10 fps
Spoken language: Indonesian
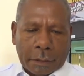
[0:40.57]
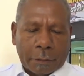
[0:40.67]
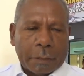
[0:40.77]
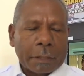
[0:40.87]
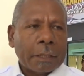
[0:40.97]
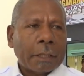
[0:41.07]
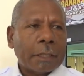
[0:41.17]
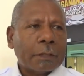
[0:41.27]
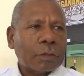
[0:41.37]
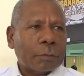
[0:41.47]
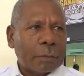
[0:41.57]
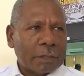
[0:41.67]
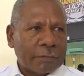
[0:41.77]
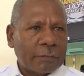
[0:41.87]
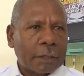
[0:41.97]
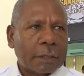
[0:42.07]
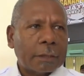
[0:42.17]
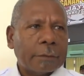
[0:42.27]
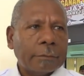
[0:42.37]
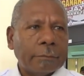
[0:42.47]
eh, pergerakan harus lebih masif lagi.
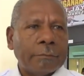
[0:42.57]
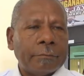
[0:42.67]
Hmm.